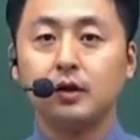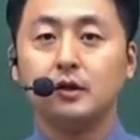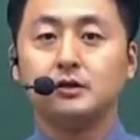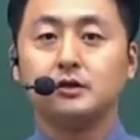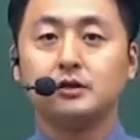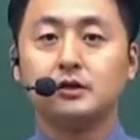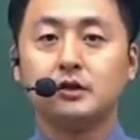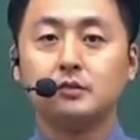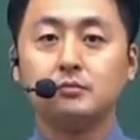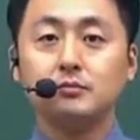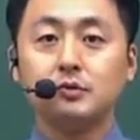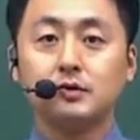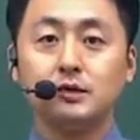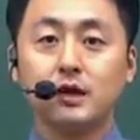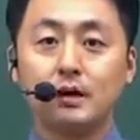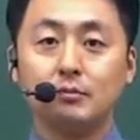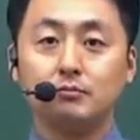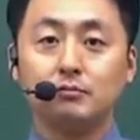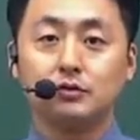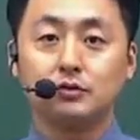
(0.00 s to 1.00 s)
지금
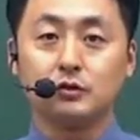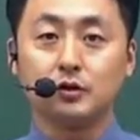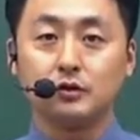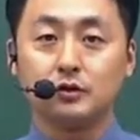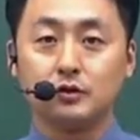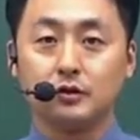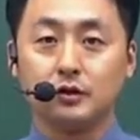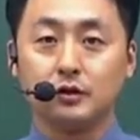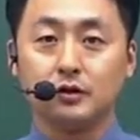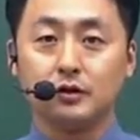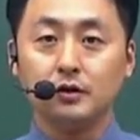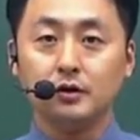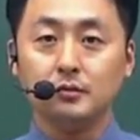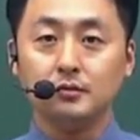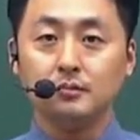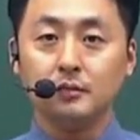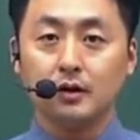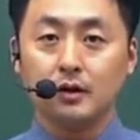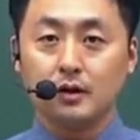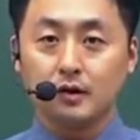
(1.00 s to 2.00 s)
시간부터는요,
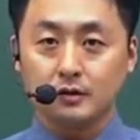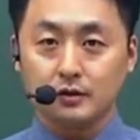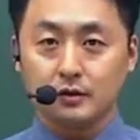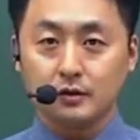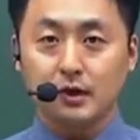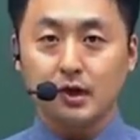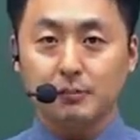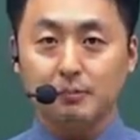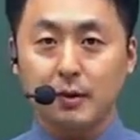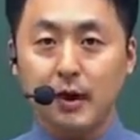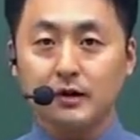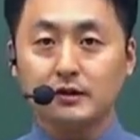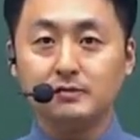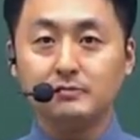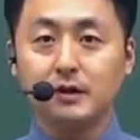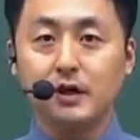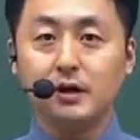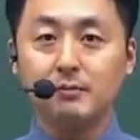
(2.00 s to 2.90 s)
자, 일 페이지입니다.